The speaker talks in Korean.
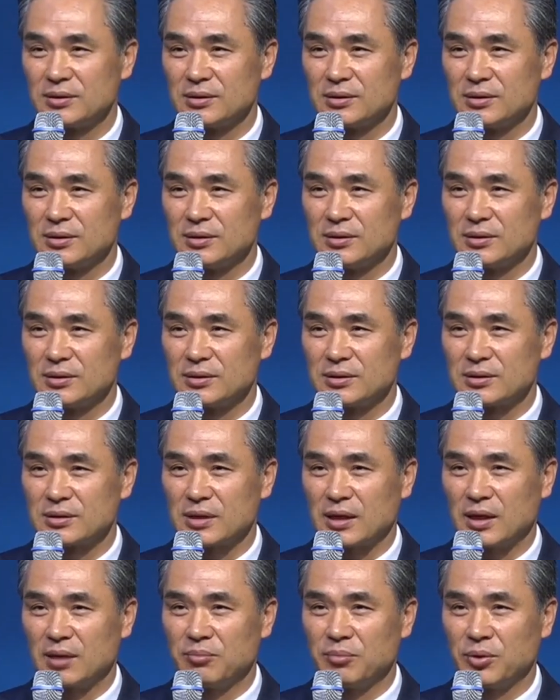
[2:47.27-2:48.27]
뜻,
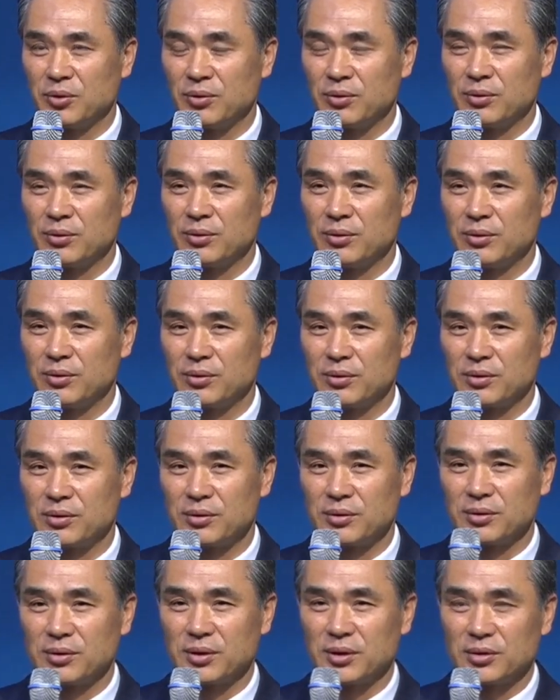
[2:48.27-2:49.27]
사명
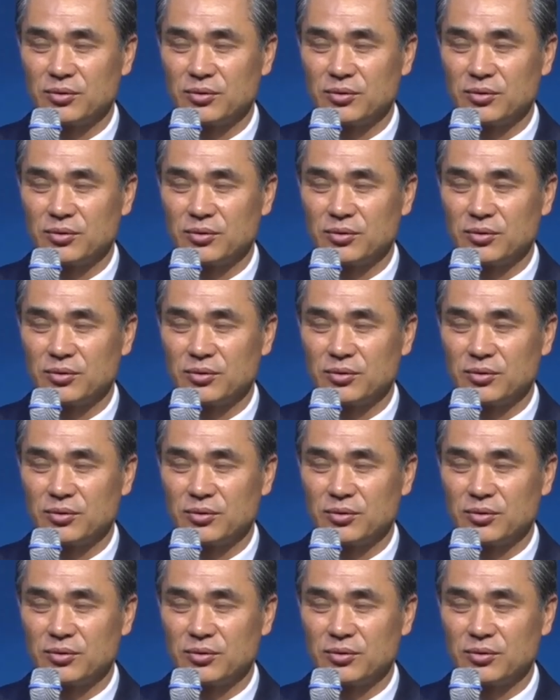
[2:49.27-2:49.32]
그런 게